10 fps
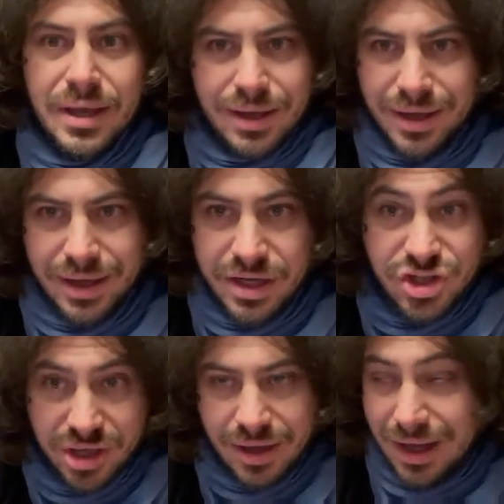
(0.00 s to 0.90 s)
eh,
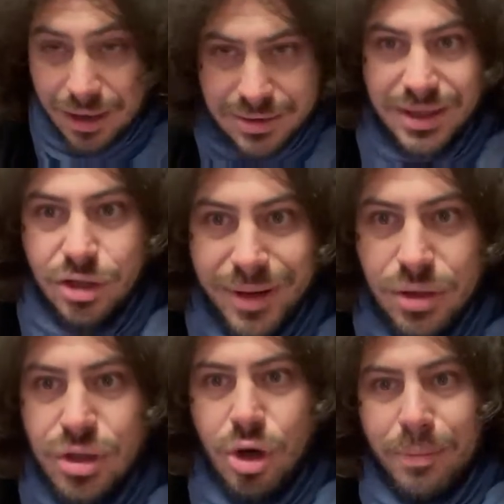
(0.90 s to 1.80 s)
G, ah, sì, domani
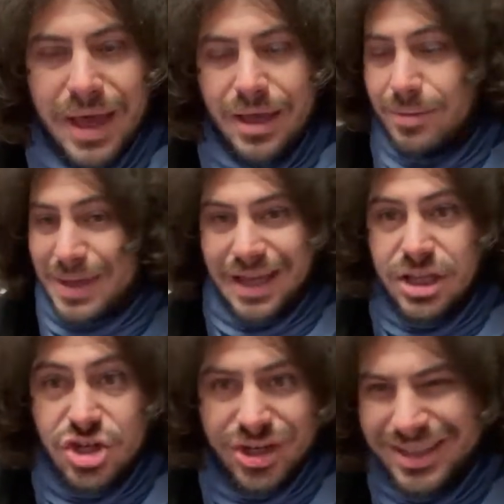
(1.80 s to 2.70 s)
dico
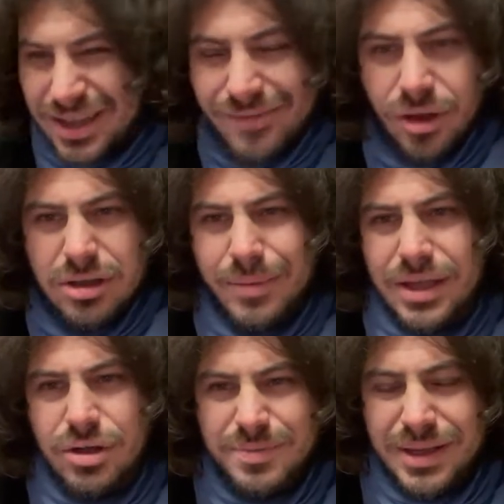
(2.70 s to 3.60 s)
PNG, tre volte
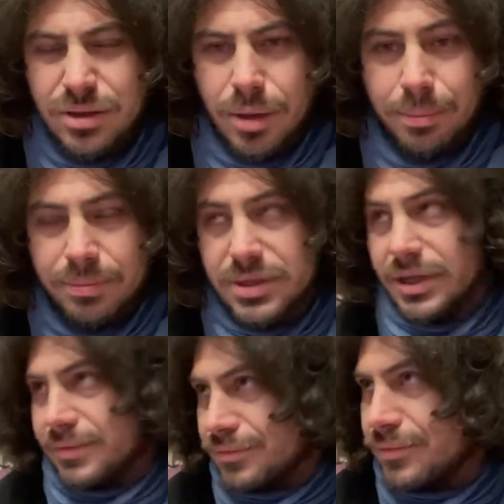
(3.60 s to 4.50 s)
meglio rispetto a...
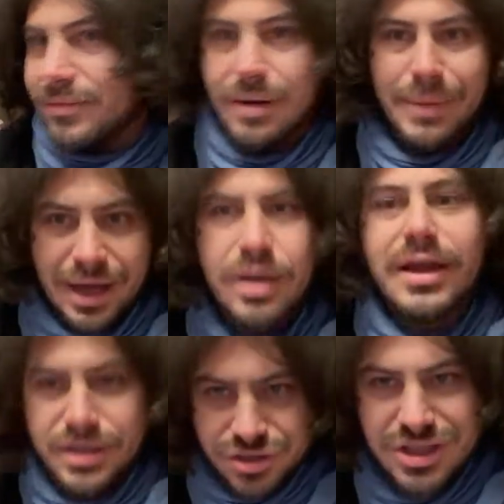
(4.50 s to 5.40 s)
Sì, vabbè,
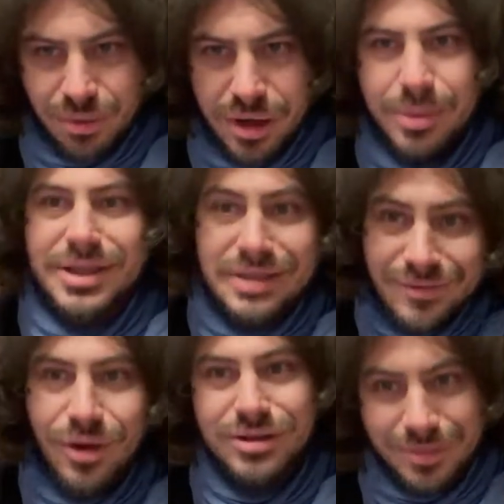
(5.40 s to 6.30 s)
ci siamo capiti, tre
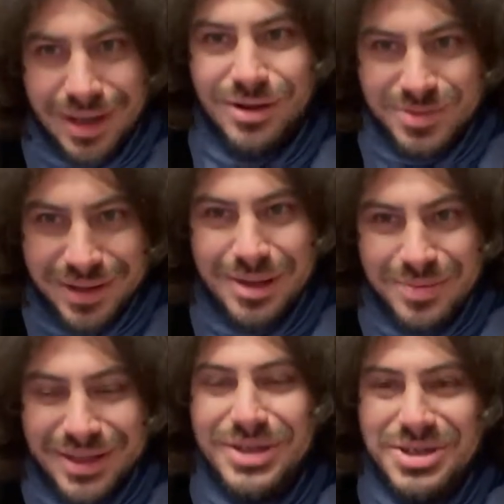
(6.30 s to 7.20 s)
volte meglio rispetto a
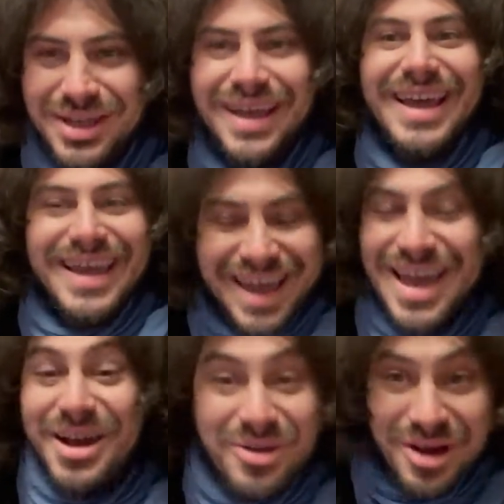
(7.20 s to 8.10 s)
PNG e
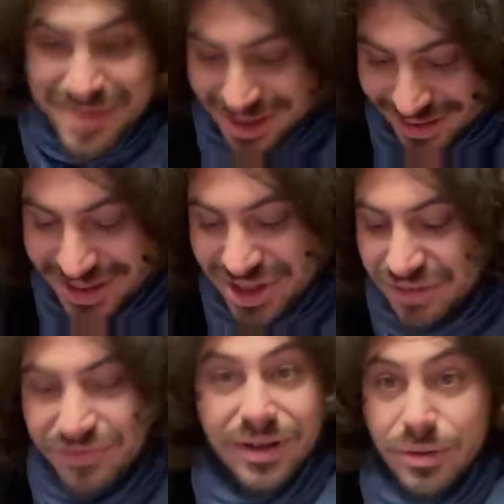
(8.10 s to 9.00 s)
ancora meglio delle
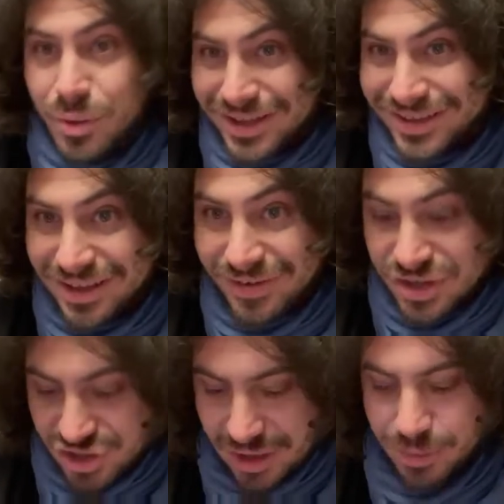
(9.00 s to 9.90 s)
GIF, quindi
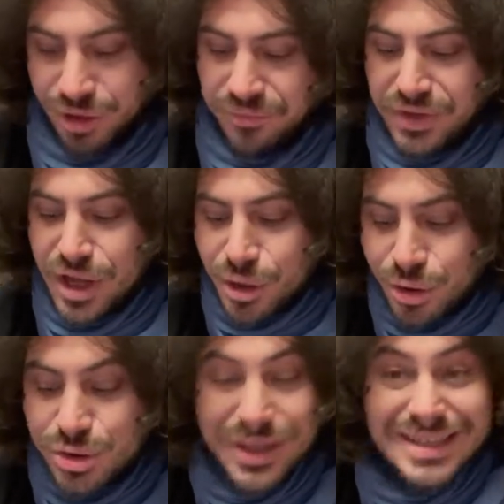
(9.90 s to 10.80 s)
facciamolo.
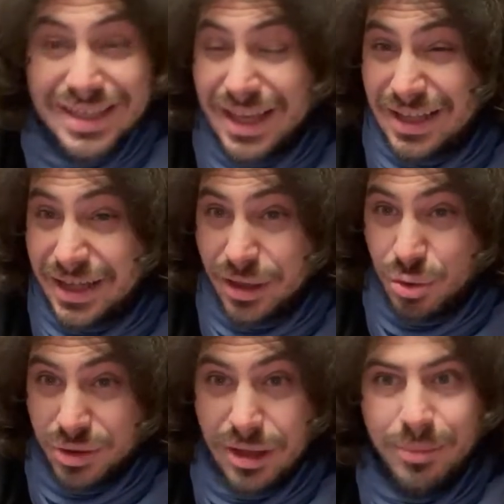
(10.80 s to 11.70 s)
Consulenza legale
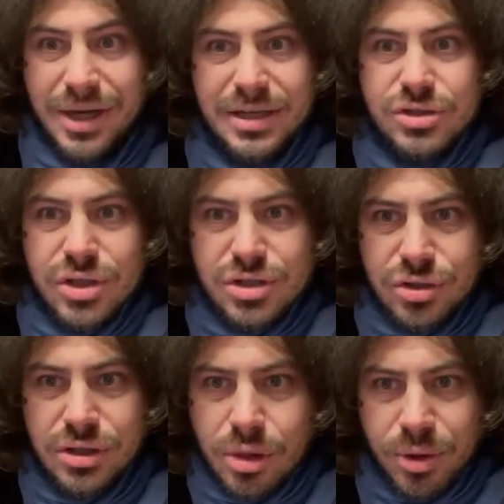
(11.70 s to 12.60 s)
gratuita per le
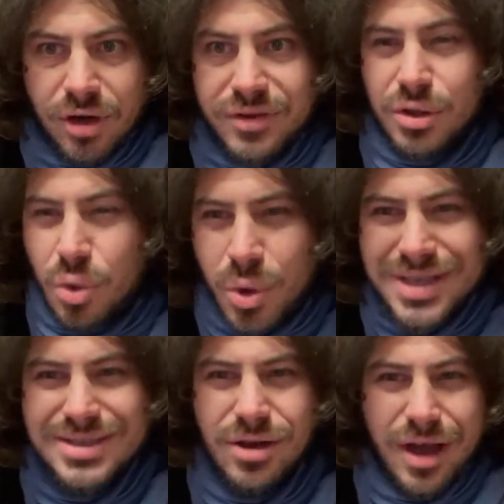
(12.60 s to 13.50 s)
associazioni no profit,
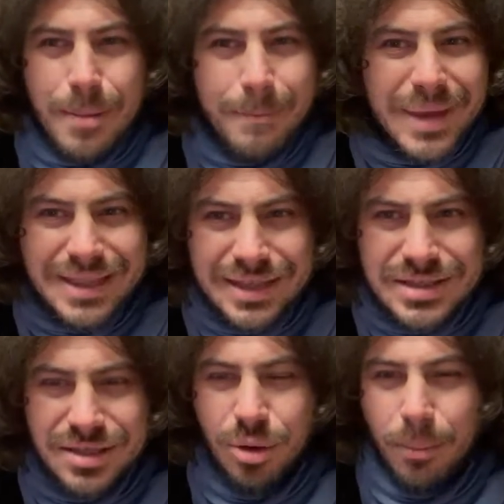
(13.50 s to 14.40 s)
questo è
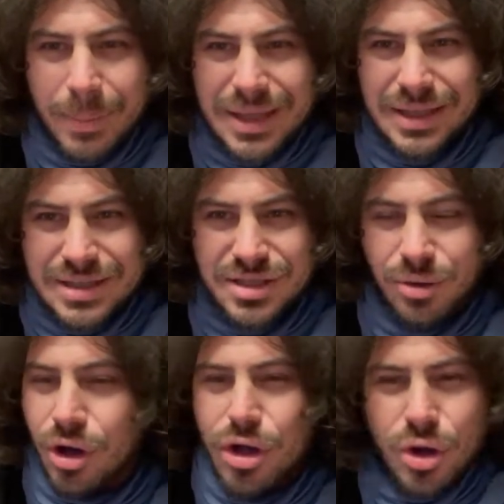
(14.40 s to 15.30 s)
bellissimo,
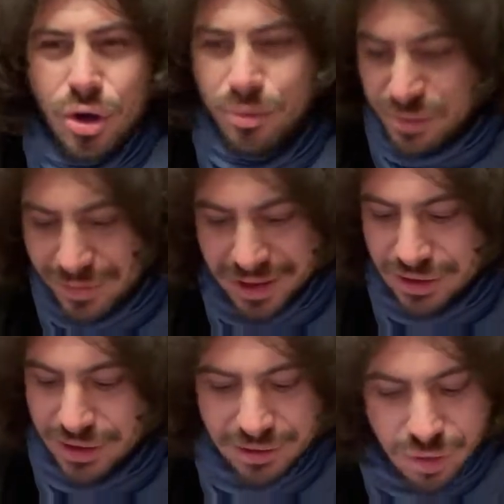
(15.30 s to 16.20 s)
bellissimo,
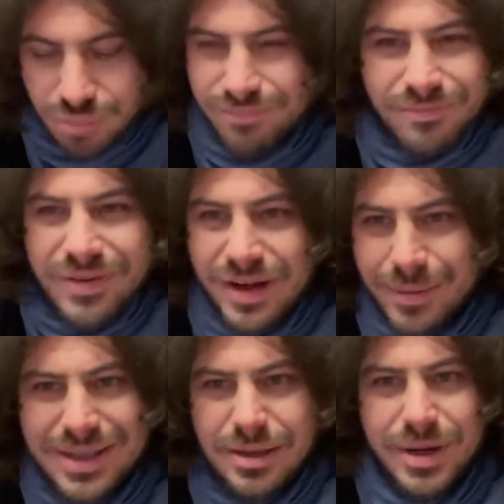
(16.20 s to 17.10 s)
complimenti,
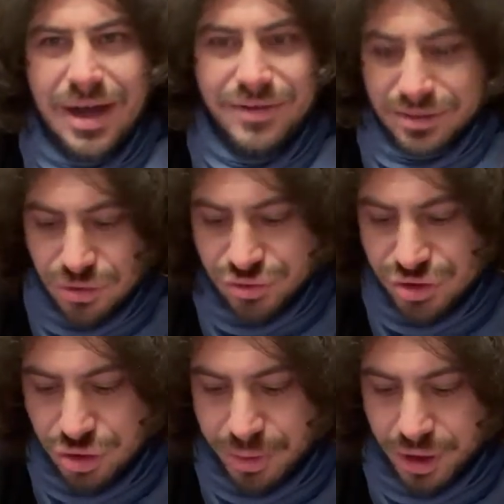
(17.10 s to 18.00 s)
veramente bravi, non ci
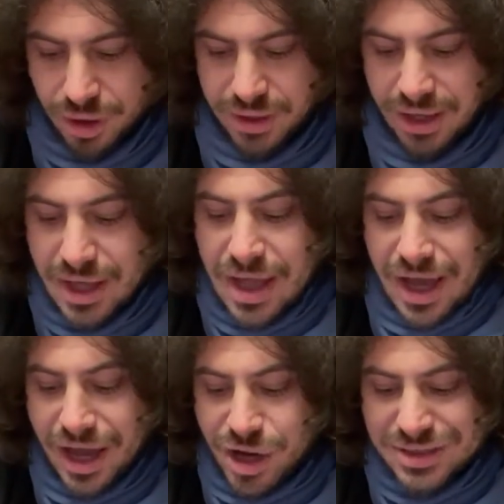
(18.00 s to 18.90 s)
sono parole.
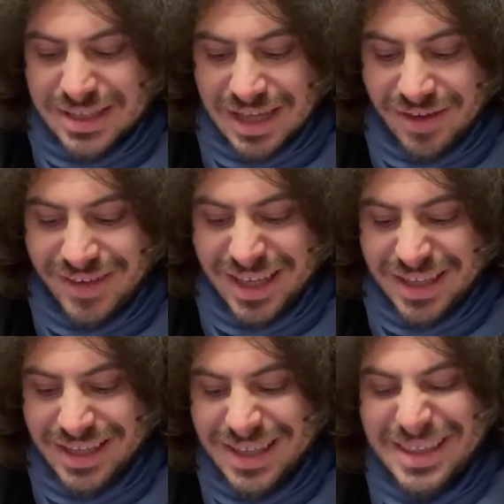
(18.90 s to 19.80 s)
A cosa serve
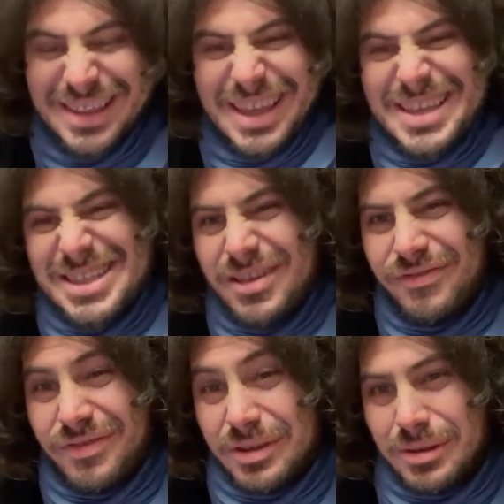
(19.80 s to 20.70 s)
Index
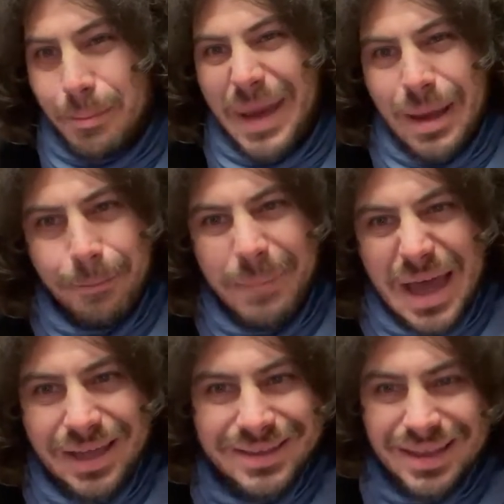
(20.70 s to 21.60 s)
if
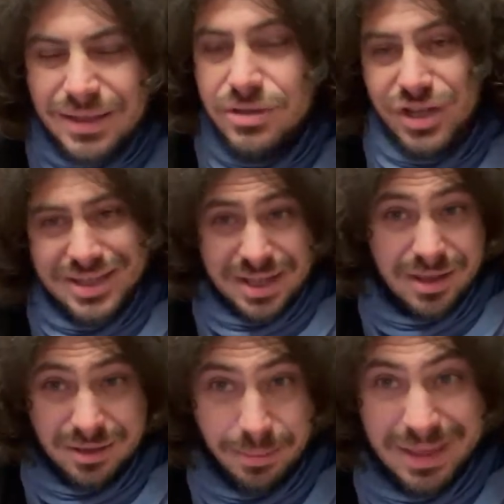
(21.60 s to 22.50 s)
indexifinbedded, cioè se è
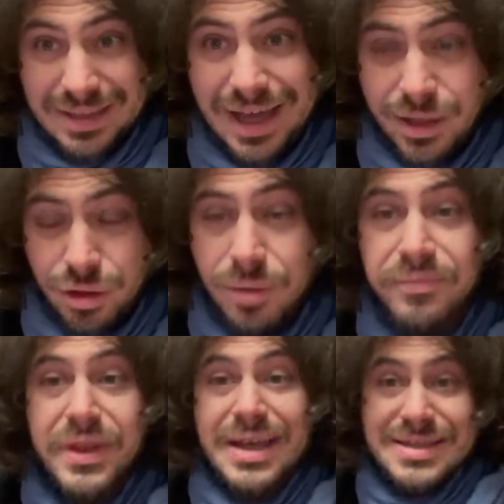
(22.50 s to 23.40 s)
indebeddato?
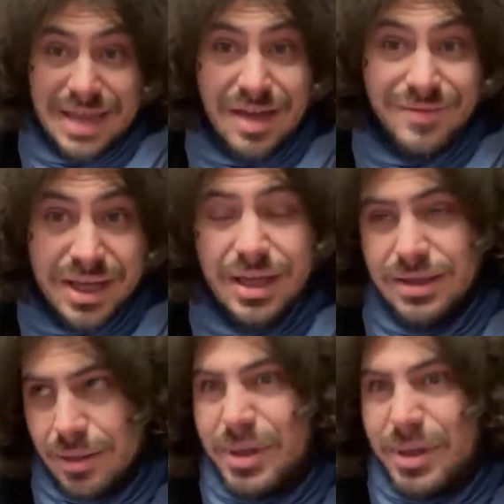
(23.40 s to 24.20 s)
Serve che te